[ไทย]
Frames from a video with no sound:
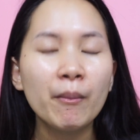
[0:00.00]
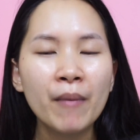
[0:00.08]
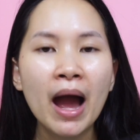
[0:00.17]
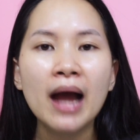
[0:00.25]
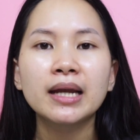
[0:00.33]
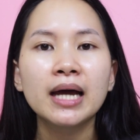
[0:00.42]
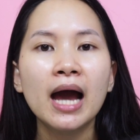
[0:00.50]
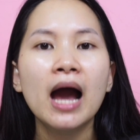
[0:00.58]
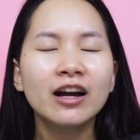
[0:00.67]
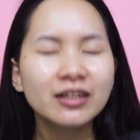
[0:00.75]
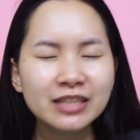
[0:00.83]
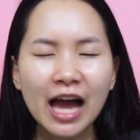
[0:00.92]
มากๆ นะคะ
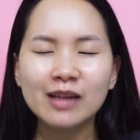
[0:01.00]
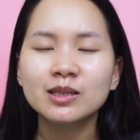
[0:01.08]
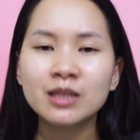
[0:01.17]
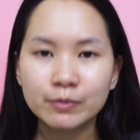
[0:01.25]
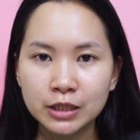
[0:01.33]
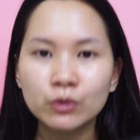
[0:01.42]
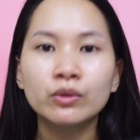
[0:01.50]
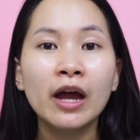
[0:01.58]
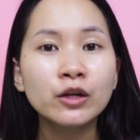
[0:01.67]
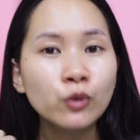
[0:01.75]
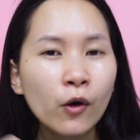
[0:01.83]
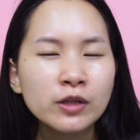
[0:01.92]
คืออยากสนับสนุนให้
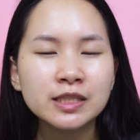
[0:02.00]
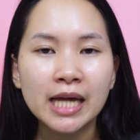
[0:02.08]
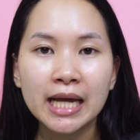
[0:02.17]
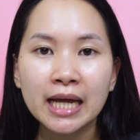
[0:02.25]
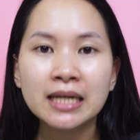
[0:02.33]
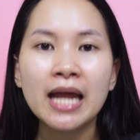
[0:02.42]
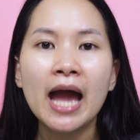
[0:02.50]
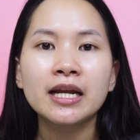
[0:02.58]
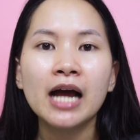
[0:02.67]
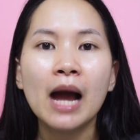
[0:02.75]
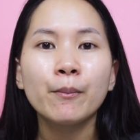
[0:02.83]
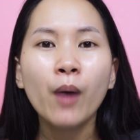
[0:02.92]
ทุกคนใช้กันแดด
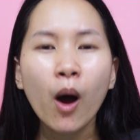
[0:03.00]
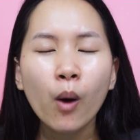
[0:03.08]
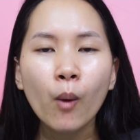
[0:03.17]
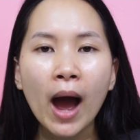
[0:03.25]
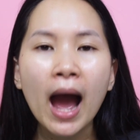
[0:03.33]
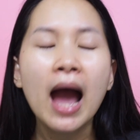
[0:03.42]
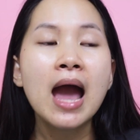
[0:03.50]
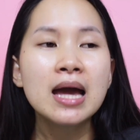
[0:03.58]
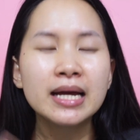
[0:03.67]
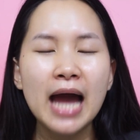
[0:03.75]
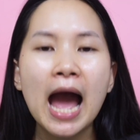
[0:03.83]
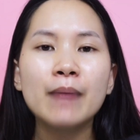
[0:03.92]
นะคะ เพราะว่า
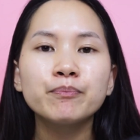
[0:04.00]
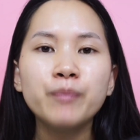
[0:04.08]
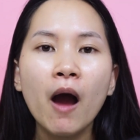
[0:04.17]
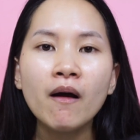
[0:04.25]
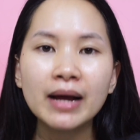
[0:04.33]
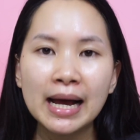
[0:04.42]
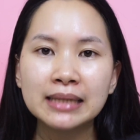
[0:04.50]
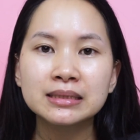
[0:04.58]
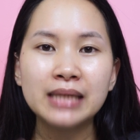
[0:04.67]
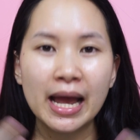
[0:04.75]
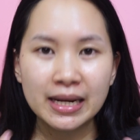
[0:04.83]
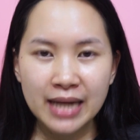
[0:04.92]
การป้องกัน
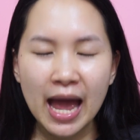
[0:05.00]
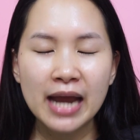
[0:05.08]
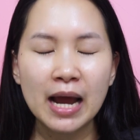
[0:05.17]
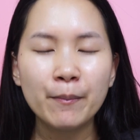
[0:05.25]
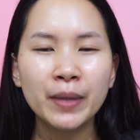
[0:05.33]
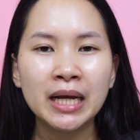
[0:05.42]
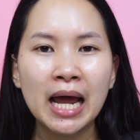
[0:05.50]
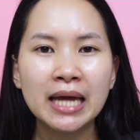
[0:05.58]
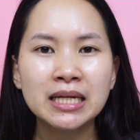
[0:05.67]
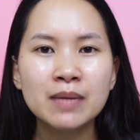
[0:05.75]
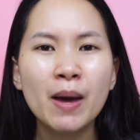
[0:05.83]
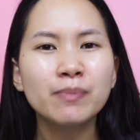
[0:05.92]
แสงแดดอะเป็นอะไร
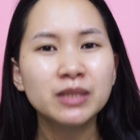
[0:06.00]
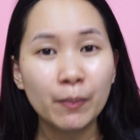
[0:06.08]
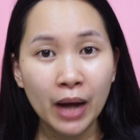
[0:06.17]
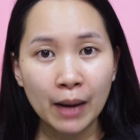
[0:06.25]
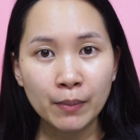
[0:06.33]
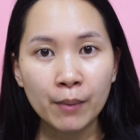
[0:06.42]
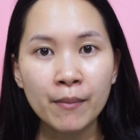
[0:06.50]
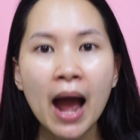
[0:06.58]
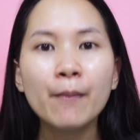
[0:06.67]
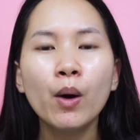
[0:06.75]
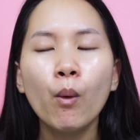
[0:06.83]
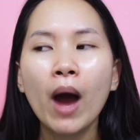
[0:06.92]
ที่แบบสำคัญมา
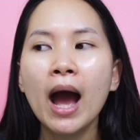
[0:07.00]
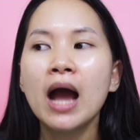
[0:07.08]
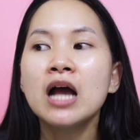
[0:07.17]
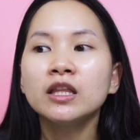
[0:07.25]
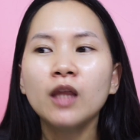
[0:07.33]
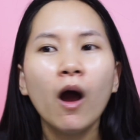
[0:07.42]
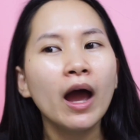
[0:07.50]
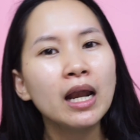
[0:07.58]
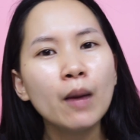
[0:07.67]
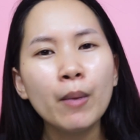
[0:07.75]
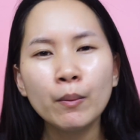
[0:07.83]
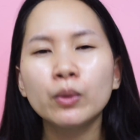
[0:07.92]
กๆ เพราะว่าต่อให้
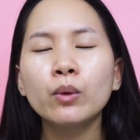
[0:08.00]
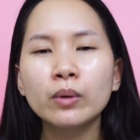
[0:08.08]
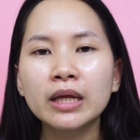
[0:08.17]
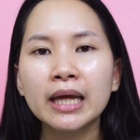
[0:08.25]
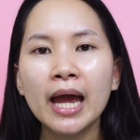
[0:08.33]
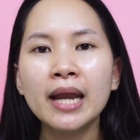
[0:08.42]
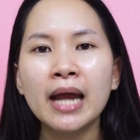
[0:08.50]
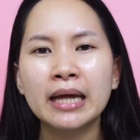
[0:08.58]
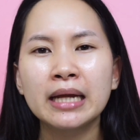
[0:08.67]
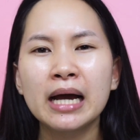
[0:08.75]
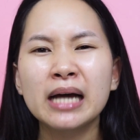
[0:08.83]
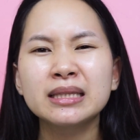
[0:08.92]
เราบำรุงดีแค่ไหน
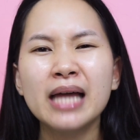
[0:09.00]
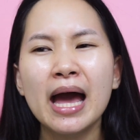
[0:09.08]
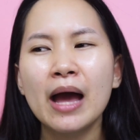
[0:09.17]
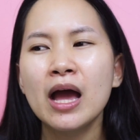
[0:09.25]
นะคะ แต่